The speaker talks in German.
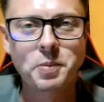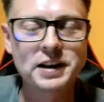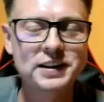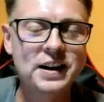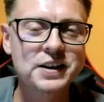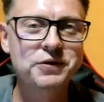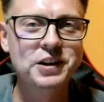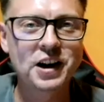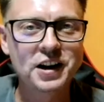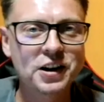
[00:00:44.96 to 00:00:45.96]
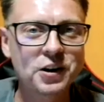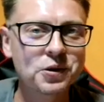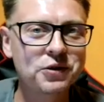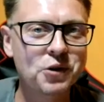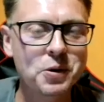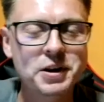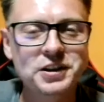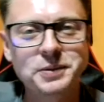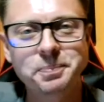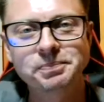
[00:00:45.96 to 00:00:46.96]
Roman. Danke für die Einladung. Ich freue
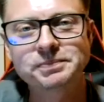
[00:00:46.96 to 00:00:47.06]
mich.